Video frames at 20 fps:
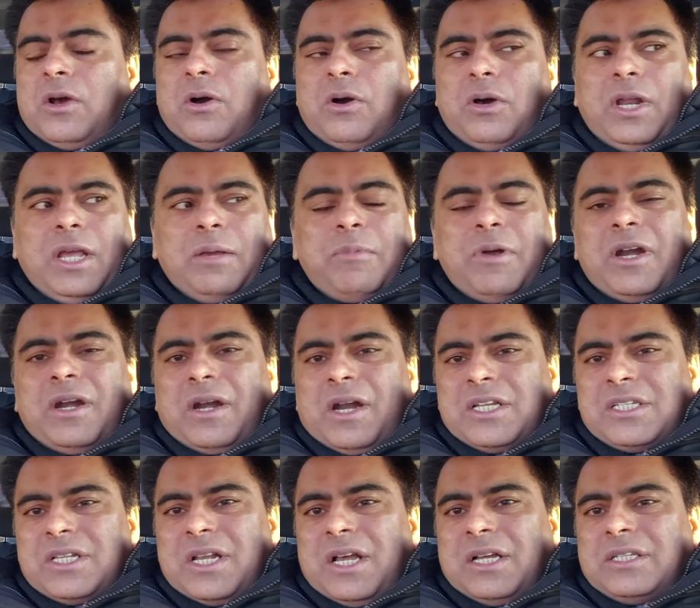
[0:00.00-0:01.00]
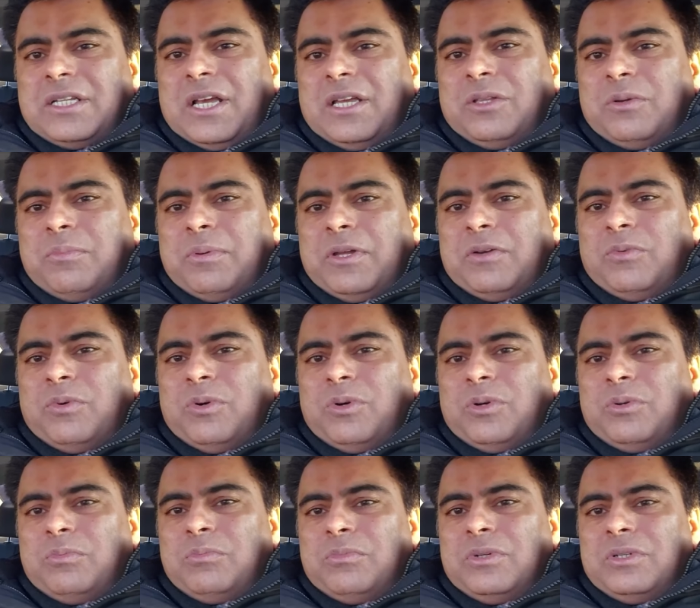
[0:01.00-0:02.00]
और एक बार रस लग जाए तो फिर वो
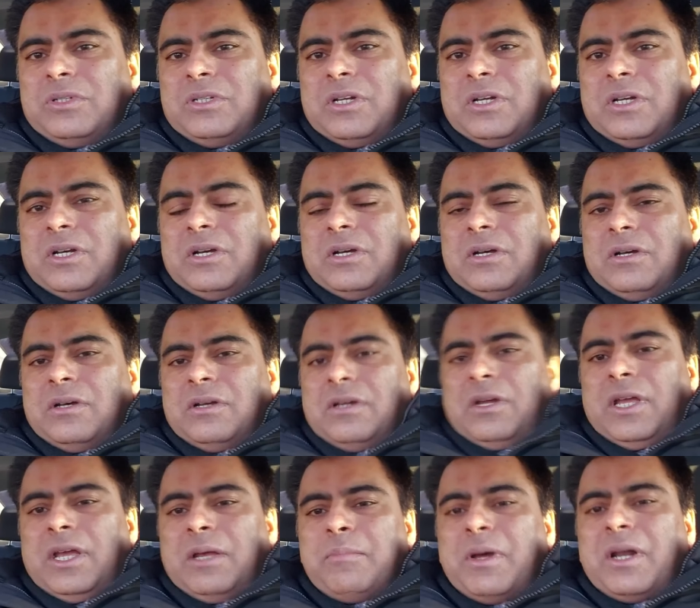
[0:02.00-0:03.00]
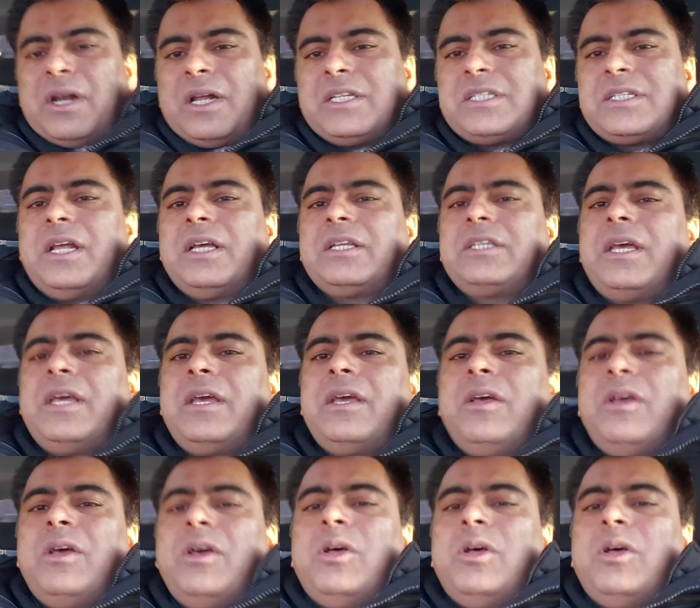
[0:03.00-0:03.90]
एक बार रस लग जाए